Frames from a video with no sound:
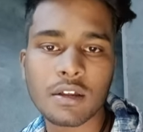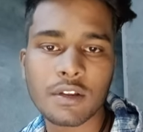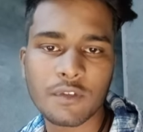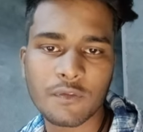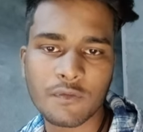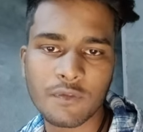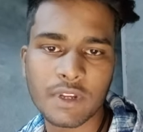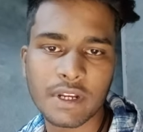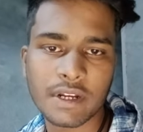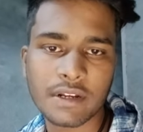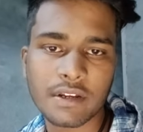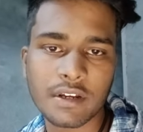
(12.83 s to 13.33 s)

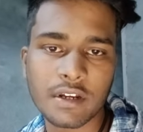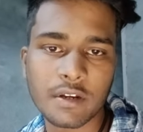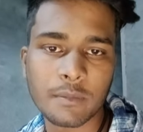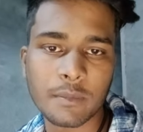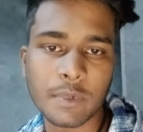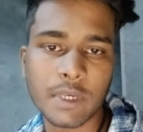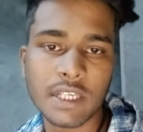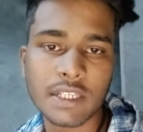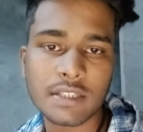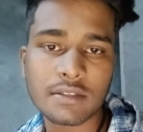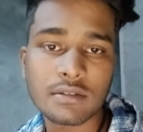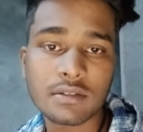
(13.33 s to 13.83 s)
रिफ्लेक्टेड
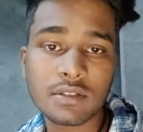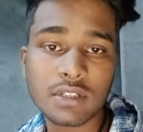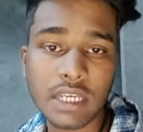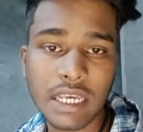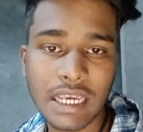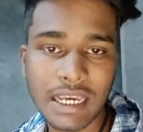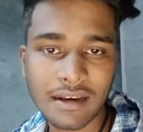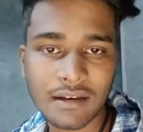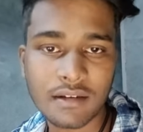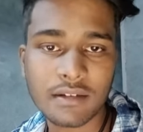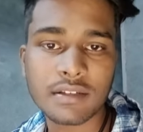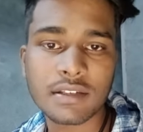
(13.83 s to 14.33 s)
वेस
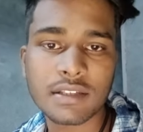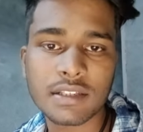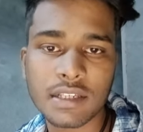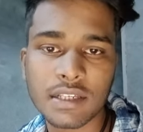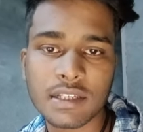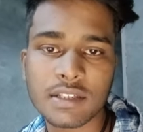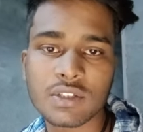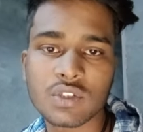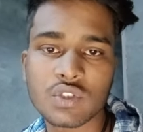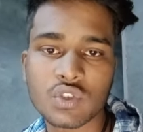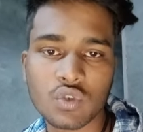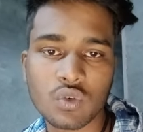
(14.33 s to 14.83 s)
एक्सेस